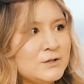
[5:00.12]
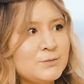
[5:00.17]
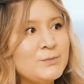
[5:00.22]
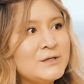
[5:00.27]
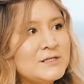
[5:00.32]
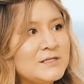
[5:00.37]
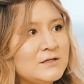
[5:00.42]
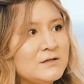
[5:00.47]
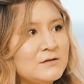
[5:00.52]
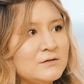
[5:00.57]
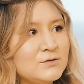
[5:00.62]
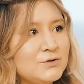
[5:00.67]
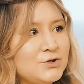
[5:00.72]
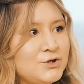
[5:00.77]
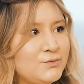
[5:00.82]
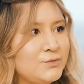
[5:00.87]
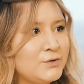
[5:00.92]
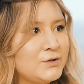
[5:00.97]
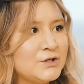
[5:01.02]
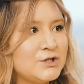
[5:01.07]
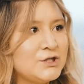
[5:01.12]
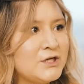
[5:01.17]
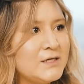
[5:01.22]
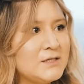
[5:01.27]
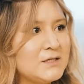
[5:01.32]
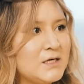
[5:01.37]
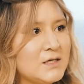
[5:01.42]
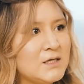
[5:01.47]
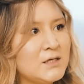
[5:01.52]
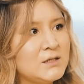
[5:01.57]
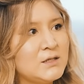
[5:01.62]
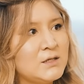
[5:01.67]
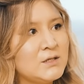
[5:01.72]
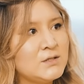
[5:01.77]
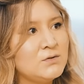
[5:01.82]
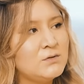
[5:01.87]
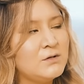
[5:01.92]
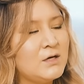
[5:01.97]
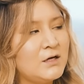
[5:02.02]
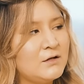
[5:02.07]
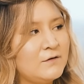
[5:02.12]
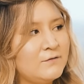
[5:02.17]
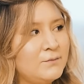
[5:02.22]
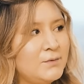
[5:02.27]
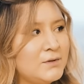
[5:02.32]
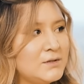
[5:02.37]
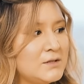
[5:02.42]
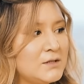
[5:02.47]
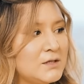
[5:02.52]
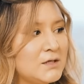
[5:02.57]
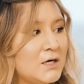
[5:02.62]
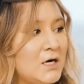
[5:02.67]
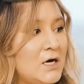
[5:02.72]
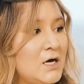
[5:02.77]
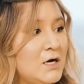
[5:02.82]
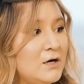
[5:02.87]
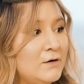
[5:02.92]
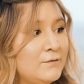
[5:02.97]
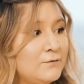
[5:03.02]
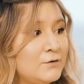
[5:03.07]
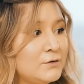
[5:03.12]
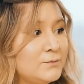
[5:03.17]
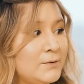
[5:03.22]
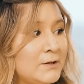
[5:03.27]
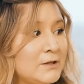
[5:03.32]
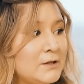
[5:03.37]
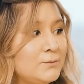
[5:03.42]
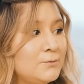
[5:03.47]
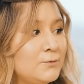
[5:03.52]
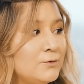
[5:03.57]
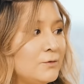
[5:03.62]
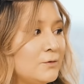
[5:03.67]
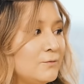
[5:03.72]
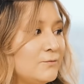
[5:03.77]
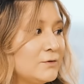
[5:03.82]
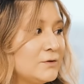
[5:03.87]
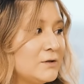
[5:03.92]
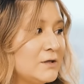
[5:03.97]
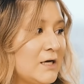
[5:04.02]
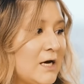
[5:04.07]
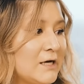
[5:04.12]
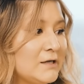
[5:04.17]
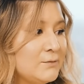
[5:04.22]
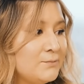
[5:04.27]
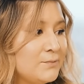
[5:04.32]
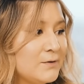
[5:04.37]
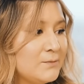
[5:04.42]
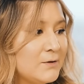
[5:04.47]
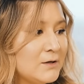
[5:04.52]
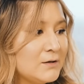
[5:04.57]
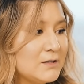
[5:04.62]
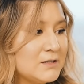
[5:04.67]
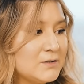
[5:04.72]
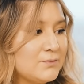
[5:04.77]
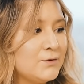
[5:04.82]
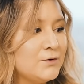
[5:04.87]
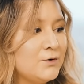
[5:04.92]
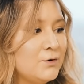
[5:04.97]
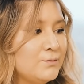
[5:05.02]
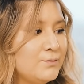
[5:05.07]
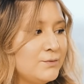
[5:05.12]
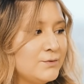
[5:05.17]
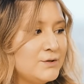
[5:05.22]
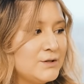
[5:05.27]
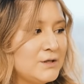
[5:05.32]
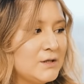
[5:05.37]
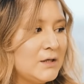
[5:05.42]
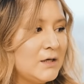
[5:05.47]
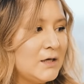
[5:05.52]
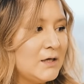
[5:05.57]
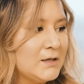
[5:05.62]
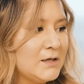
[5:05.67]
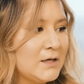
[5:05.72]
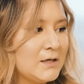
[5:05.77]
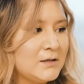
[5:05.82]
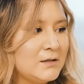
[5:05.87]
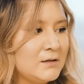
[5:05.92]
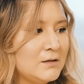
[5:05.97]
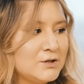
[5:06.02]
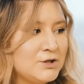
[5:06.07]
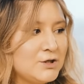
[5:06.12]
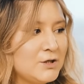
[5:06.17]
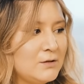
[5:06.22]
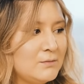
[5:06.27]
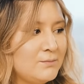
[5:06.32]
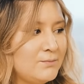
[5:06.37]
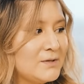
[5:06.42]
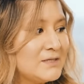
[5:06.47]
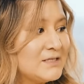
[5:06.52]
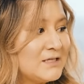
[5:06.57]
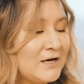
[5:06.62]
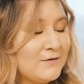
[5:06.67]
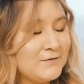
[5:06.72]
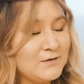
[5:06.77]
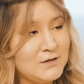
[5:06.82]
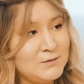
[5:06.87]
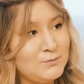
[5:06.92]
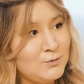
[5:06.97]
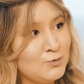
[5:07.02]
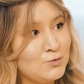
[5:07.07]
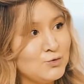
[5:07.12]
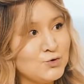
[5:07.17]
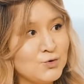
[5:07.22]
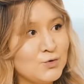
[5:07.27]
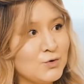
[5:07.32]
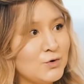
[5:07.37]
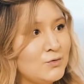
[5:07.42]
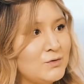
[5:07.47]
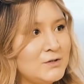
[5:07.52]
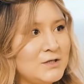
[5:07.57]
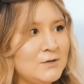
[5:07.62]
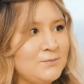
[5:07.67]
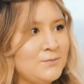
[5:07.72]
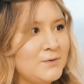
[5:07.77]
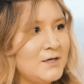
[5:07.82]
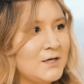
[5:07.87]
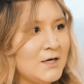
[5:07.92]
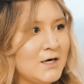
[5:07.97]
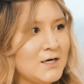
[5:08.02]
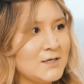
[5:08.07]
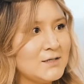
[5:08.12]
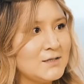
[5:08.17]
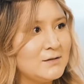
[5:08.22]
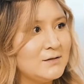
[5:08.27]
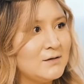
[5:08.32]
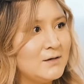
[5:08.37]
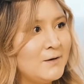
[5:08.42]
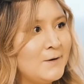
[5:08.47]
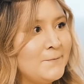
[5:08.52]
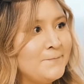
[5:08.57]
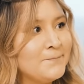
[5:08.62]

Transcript: смысл чего-то ждать, каких-то результатов быстрых. Вот, поэтому вот я, например, на своем пути, да, я даже представить не могу, сколько людей перекрасила.